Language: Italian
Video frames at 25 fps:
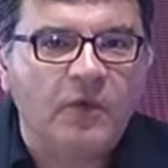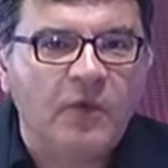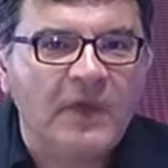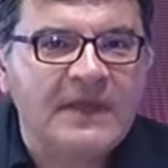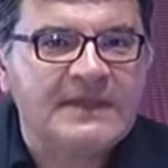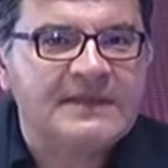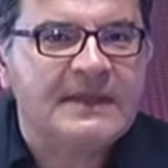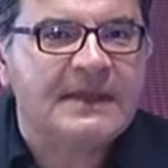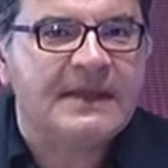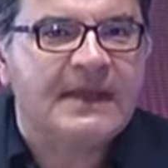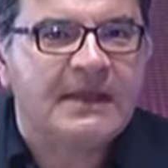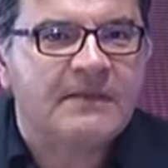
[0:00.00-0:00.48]

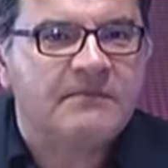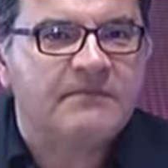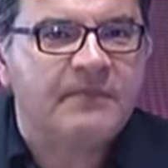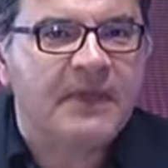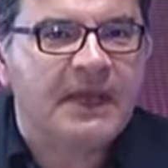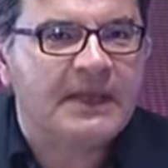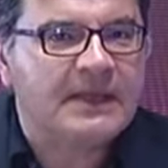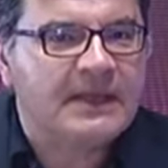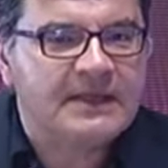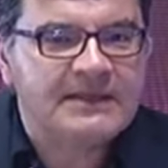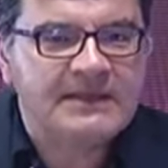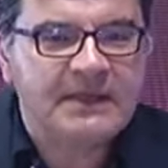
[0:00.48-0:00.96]
questa
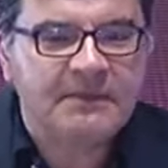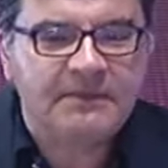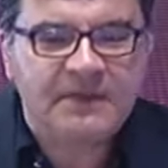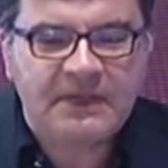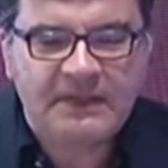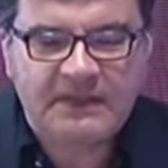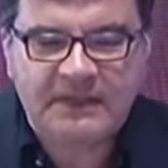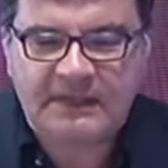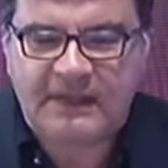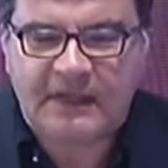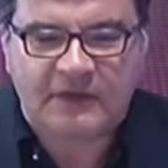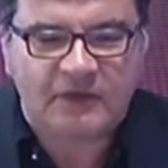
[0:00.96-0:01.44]
campagna sia
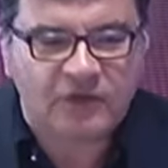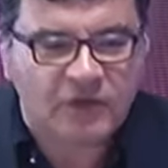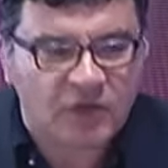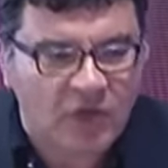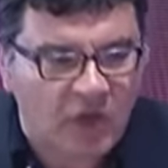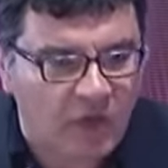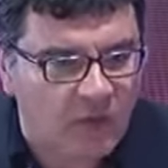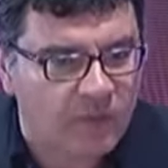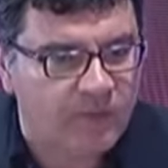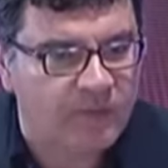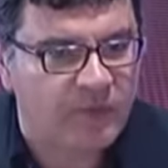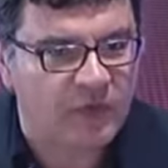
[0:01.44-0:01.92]
partita
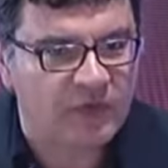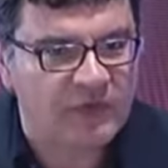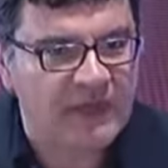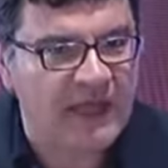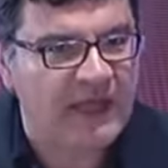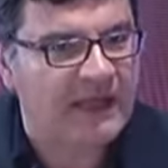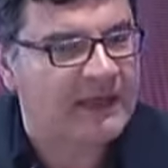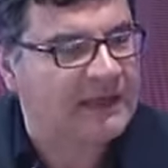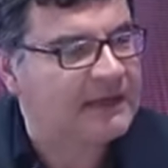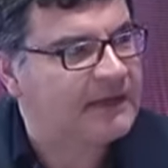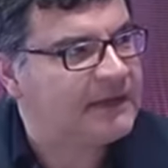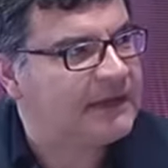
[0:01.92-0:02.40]
troppo
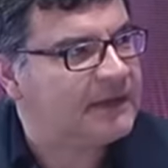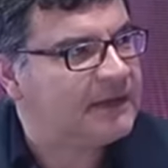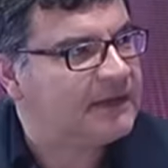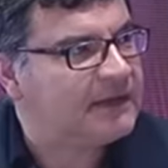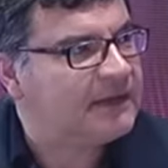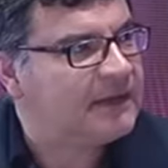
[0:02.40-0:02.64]
tardi.